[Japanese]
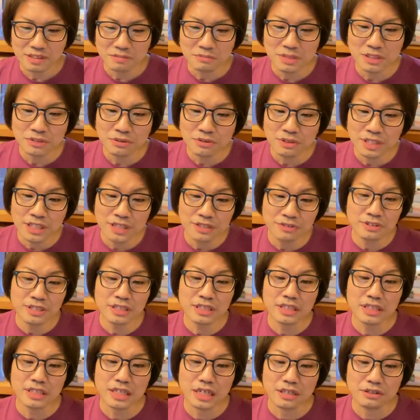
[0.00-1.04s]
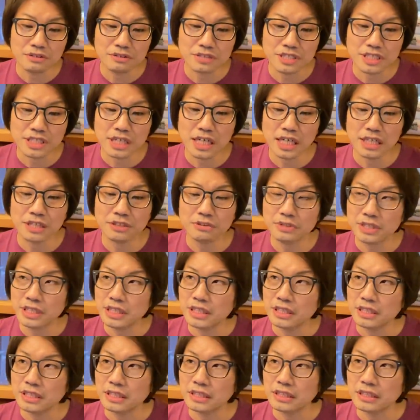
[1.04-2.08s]
それは昼にやる時間よ
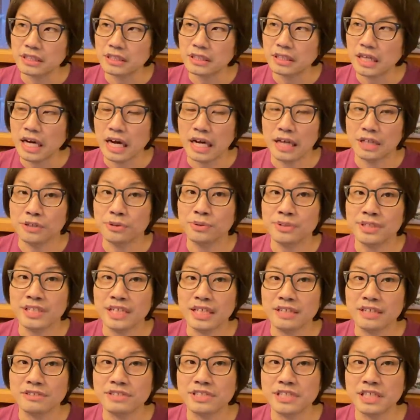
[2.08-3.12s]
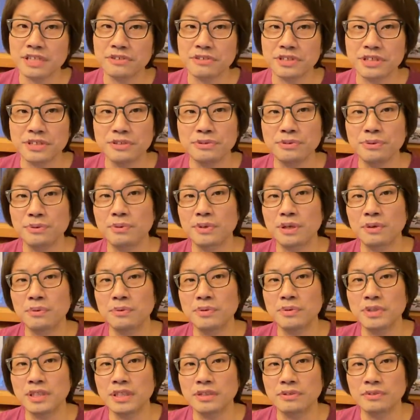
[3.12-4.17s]
り、いや、夜にやる時間より昼の方が
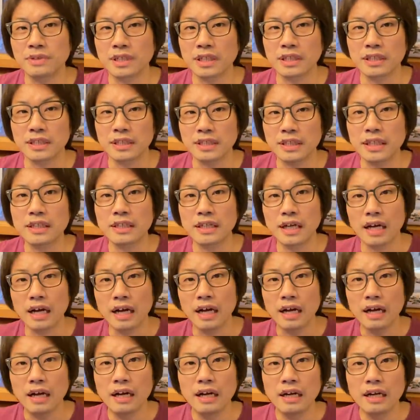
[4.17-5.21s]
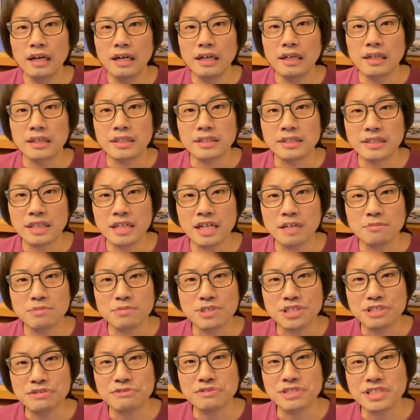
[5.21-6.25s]
本人の中でなんか、インスタライブ
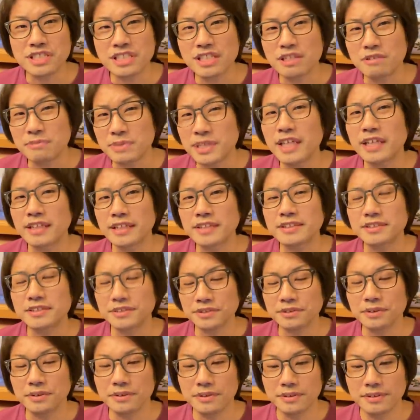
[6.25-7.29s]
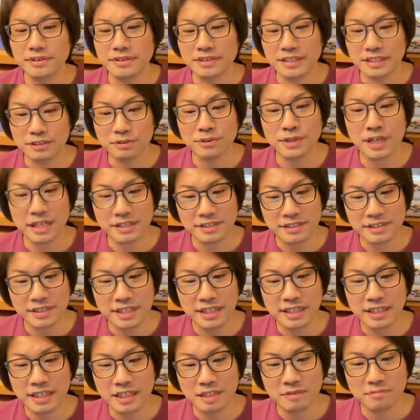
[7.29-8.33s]
しっくりきてるみたいなんですよ。そういう発
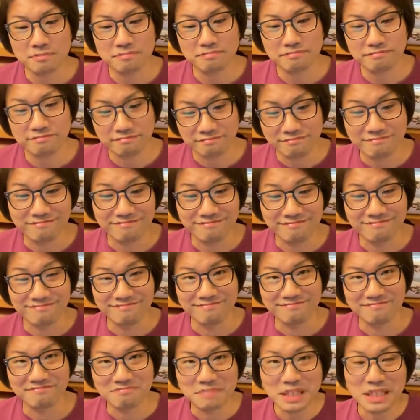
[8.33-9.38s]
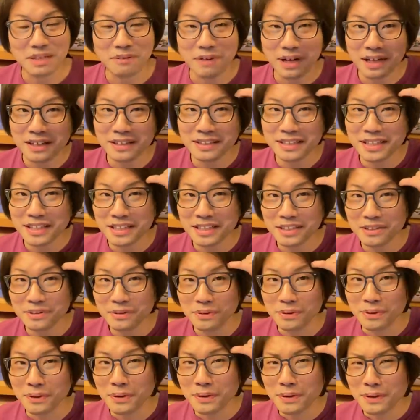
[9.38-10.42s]
言から、うん、まだ分かんないけ
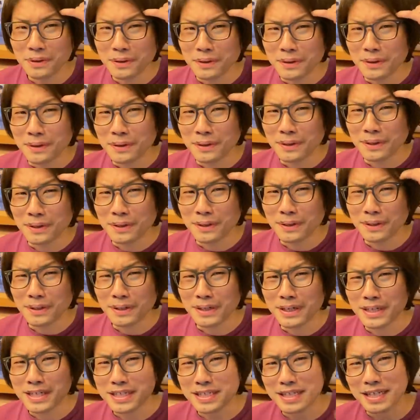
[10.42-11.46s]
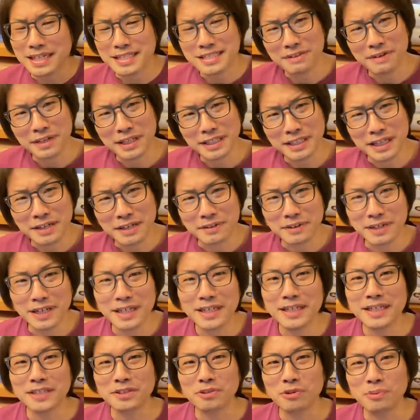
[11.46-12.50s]
ど、あ、明日はやんないのかな
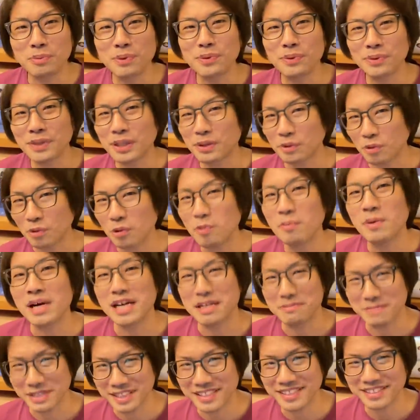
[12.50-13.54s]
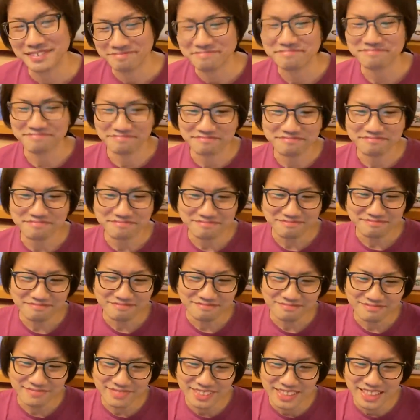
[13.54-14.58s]
なんて思うようなとこもあります。
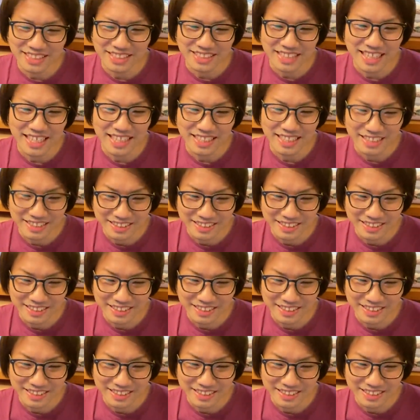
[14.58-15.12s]
ですね。